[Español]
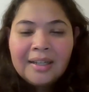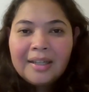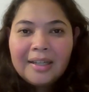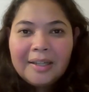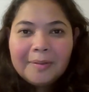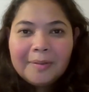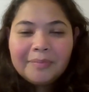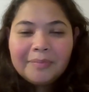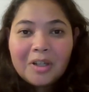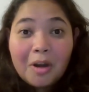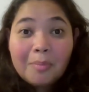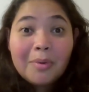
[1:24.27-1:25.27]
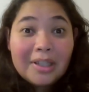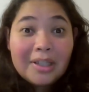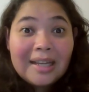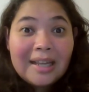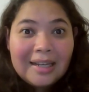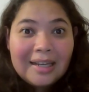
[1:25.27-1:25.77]
Em, como
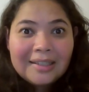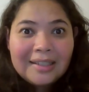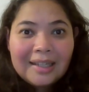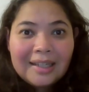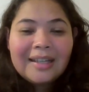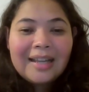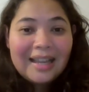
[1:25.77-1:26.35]
decía Alesia,